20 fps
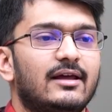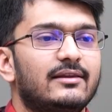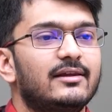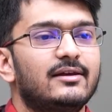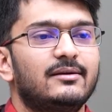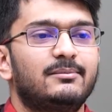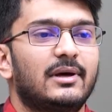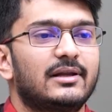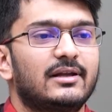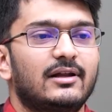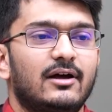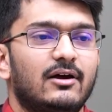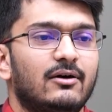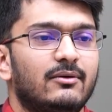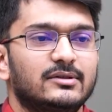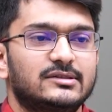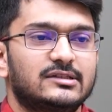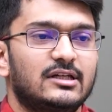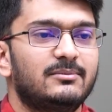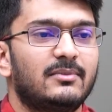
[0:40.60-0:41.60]
అదే మన
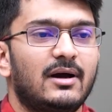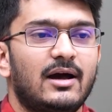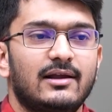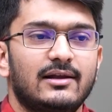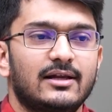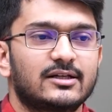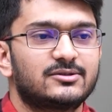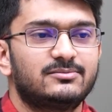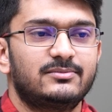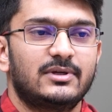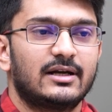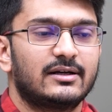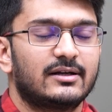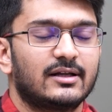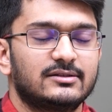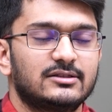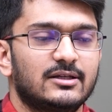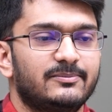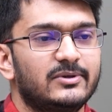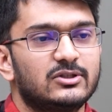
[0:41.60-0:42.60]
శ్రీ మహాలక్ష్మి అట
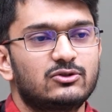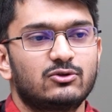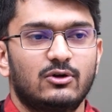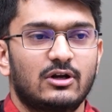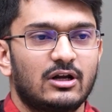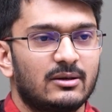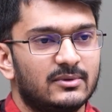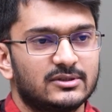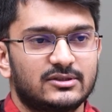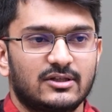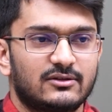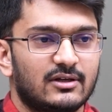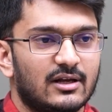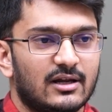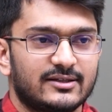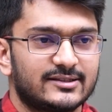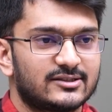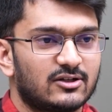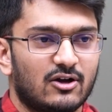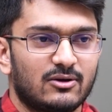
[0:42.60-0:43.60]
అని చెప్పి చూడరమ్మ
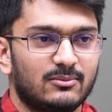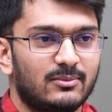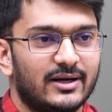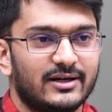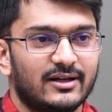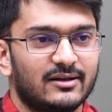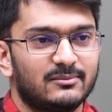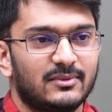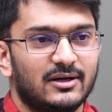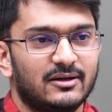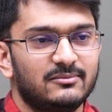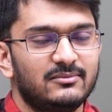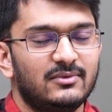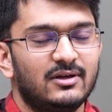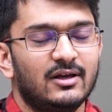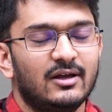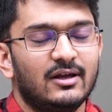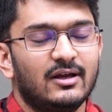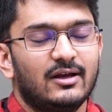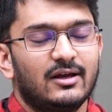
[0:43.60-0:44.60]
సత్రాల సాంగ్ పాడాను మేడం
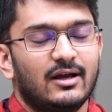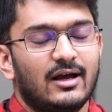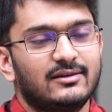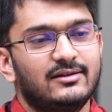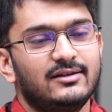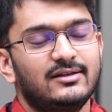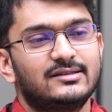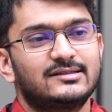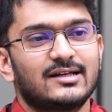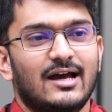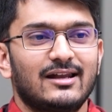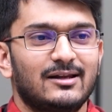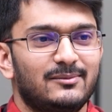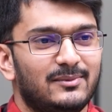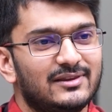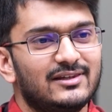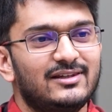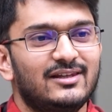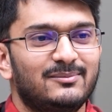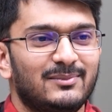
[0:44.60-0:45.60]
అది
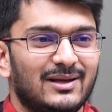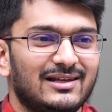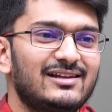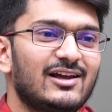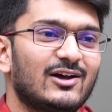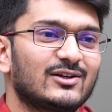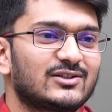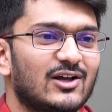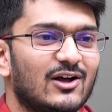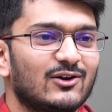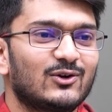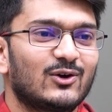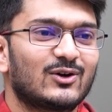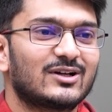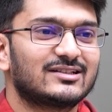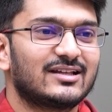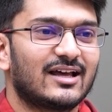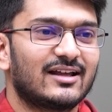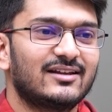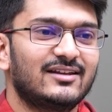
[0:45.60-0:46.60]
చాలామంది మళ్ళీ ఆ సాంగ్
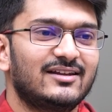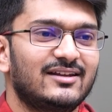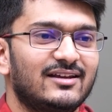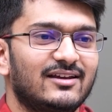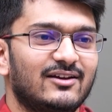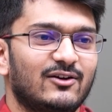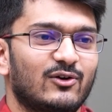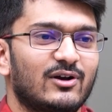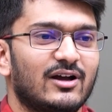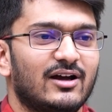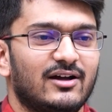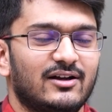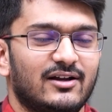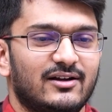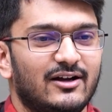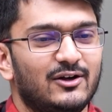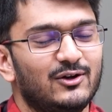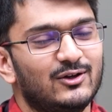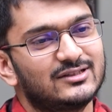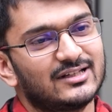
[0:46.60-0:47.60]
ఒకసారి ఒక
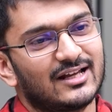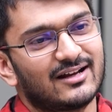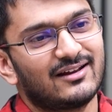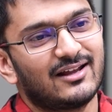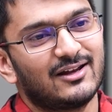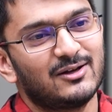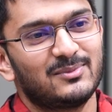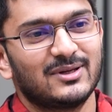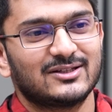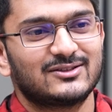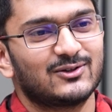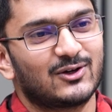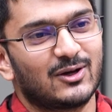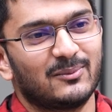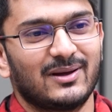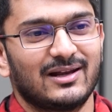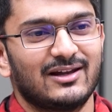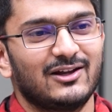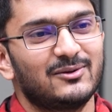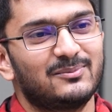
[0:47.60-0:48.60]
రెండు చరణాలు ప్లస్ ఒక
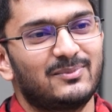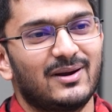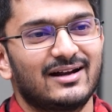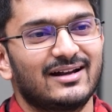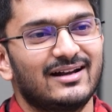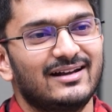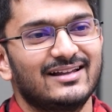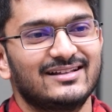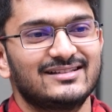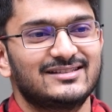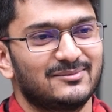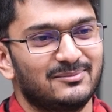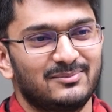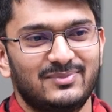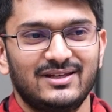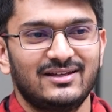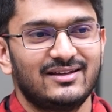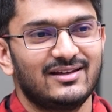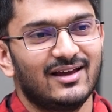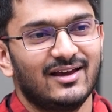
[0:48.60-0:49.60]
పల్లవి పాడండి అని
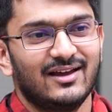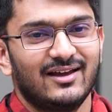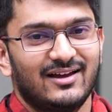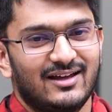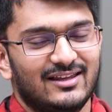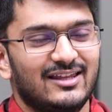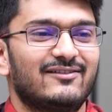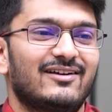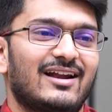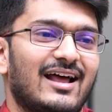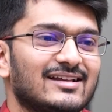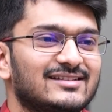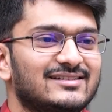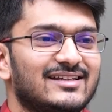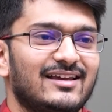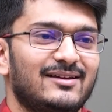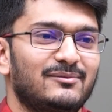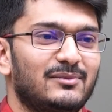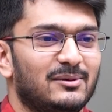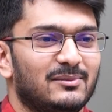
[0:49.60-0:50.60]
చెప్పి అదే వర్
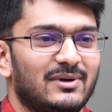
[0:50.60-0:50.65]
ఆస్కింగ్ మీ